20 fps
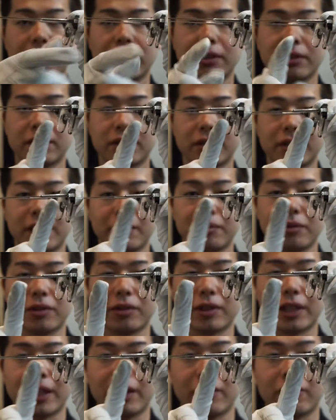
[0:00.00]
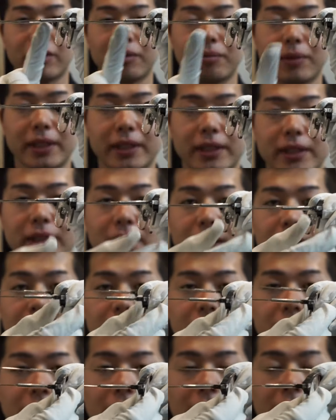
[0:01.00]
あるフレームとなっております
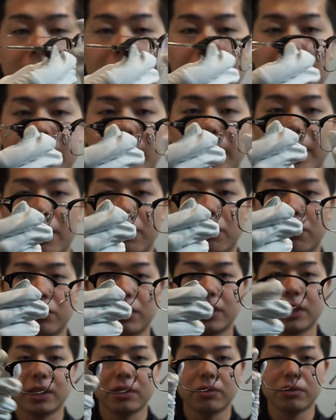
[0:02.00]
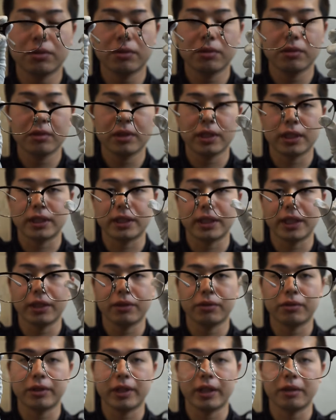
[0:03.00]
が、こちらのですね、
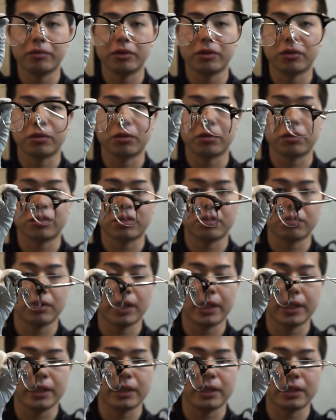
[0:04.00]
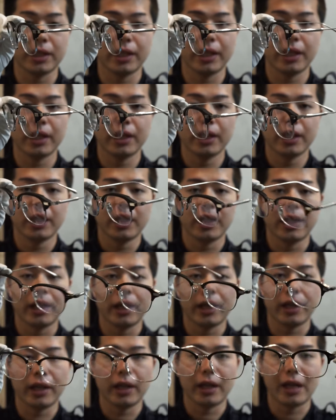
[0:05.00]
フレームの特徴がですね、
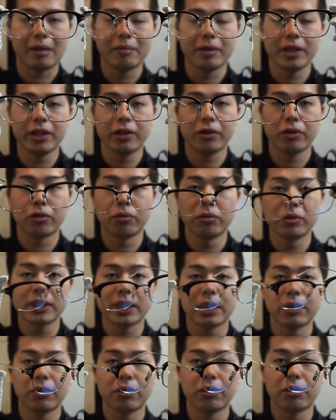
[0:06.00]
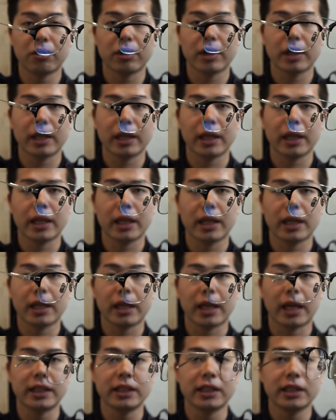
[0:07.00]
あまり重さを
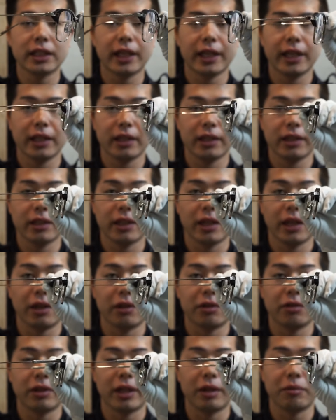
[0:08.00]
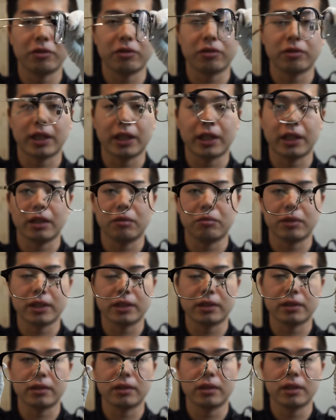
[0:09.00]
感じないフレームとなっていま
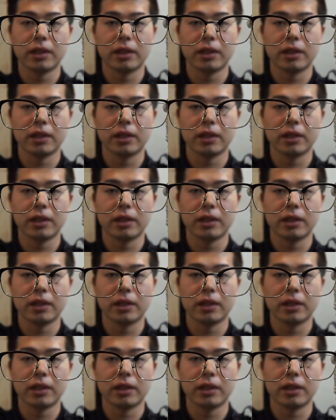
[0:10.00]
す。